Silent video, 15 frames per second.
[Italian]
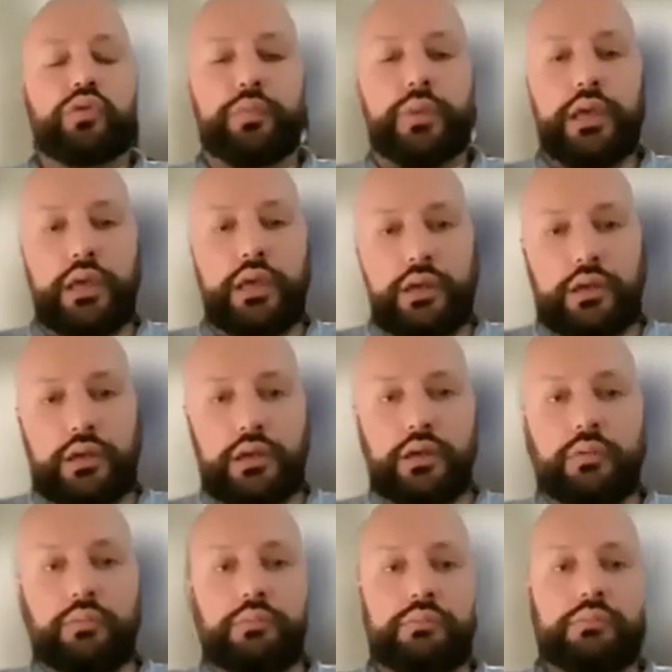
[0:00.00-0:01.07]
come
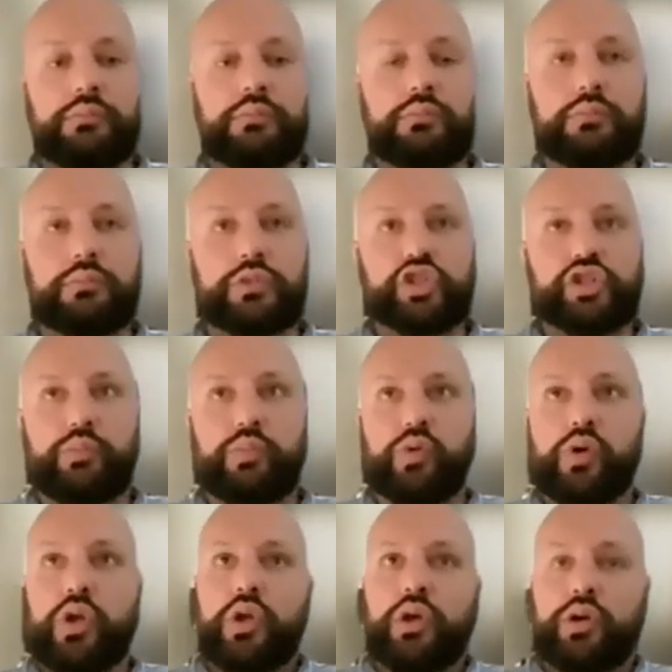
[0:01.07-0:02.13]
eh, mh, mm,
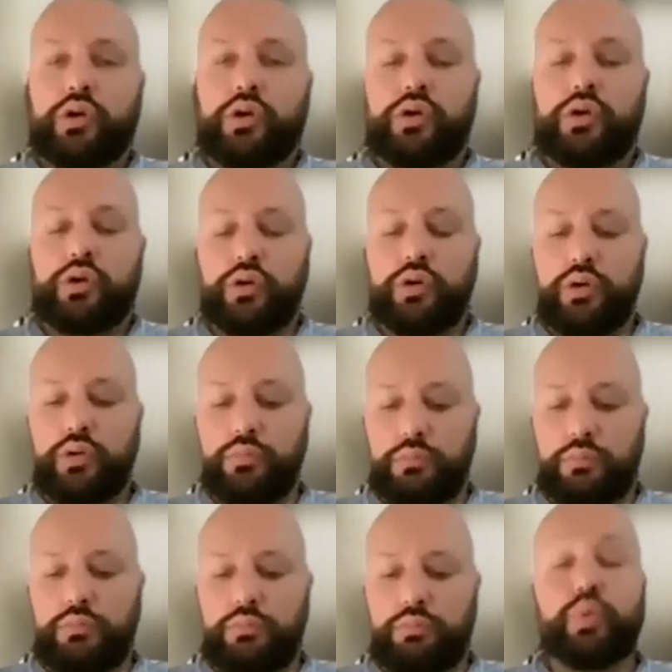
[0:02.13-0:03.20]
diciamo uh,